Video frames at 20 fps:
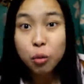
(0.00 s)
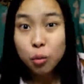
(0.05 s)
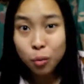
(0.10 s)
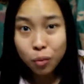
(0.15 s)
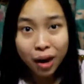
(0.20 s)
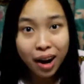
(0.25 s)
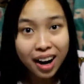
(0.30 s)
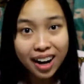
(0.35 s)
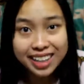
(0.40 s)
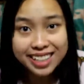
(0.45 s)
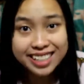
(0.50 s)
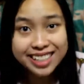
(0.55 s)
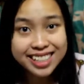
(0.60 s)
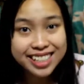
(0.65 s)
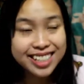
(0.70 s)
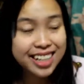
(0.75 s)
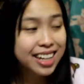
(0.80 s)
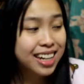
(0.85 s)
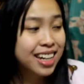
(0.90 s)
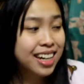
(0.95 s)
What?
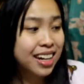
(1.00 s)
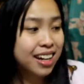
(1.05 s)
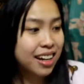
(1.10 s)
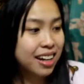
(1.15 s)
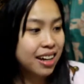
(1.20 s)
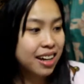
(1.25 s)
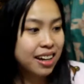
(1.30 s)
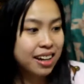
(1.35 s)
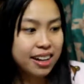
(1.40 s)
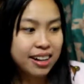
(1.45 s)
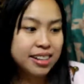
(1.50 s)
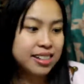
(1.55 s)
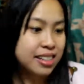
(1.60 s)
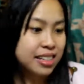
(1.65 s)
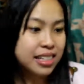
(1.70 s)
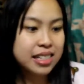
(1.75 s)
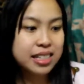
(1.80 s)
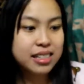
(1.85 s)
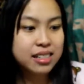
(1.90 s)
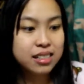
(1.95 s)
As
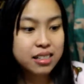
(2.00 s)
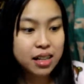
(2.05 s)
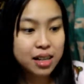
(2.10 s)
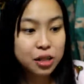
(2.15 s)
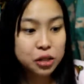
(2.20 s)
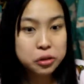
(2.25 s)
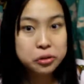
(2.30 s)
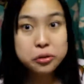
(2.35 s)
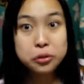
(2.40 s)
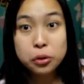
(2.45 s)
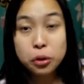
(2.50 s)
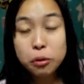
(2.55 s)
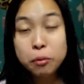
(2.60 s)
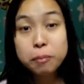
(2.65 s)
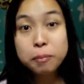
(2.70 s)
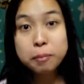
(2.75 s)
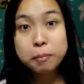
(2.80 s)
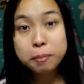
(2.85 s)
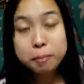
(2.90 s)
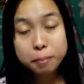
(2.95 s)
in,
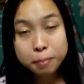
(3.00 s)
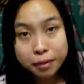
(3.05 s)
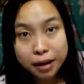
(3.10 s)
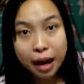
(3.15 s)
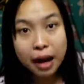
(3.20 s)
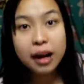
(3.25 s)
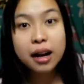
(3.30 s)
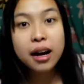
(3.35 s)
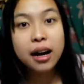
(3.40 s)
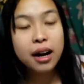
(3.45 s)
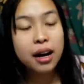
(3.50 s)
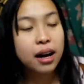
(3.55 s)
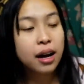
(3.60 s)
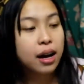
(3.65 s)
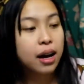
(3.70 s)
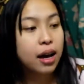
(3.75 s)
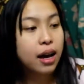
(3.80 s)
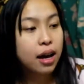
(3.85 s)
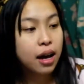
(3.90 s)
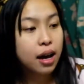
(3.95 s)
sobrang
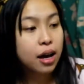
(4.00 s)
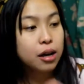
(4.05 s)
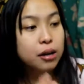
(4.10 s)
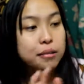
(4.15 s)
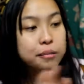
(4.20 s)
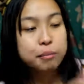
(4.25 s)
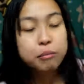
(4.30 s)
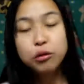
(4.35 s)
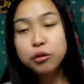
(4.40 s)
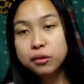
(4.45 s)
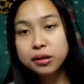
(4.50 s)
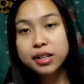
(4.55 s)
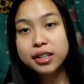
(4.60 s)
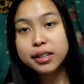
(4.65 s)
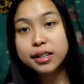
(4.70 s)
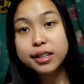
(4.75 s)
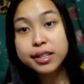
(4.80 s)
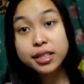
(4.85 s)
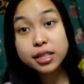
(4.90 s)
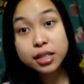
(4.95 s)
mura
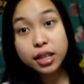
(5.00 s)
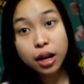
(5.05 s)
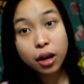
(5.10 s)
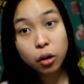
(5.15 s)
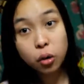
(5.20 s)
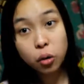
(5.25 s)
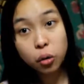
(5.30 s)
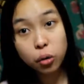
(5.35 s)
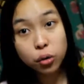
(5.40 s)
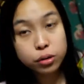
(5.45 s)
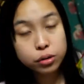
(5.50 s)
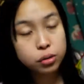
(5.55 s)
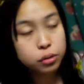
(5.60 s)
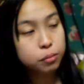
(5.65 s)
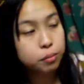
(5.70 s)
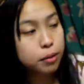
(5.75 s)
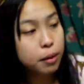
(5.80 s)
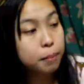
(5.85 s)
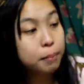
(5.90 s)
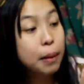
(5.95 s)
na niya, oh.
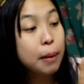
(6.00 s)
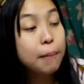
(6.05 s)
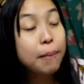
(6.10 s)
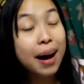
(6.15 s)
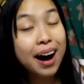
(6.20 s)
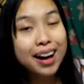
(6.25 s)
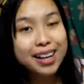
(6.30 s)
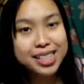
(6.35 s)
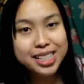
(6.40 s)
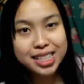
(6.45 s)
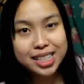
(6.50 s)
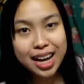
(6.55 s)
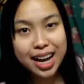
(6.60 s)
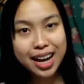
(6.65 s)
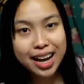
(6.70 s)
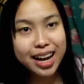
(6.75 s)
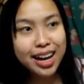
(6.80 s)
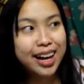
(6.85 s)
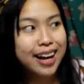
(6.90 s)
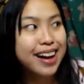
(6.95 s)
Sobrang baba niya.
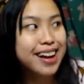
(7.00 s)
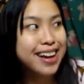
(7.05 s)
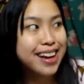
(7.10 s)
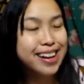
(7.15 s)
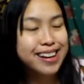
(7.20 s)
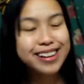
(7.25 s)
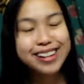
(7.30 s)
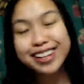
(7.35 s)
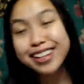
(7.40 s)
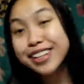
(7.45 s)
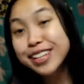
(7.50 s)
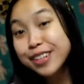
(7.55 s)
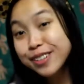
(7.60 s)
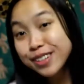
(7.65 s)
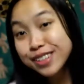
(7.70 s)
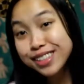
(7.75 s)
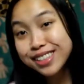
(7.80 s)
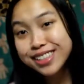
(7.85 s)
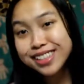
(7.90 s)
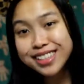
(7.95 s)
Kaya,
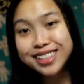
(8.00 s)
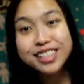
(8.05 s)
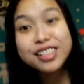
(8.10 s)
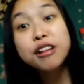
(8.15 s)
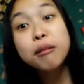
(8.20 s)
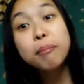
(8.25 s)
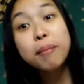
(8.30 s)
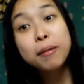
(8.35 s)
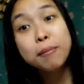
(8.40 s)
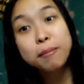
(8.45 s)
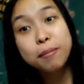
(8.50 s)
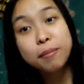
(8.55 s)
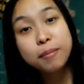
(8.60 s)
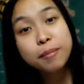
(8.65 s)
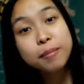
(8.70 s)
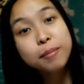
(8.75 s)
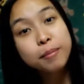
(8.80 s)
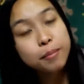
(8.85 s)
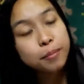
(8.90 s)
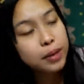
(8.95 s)
ayun,
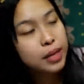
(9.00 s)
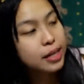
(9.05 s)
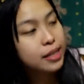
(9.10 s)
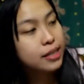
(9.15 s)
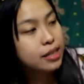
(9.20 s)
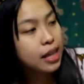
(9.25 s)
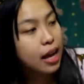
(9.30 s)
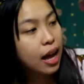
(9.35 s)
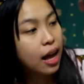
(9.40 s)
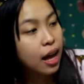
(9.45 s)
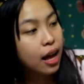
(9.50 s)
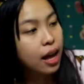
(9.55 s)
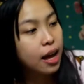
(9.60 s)
napagbili na.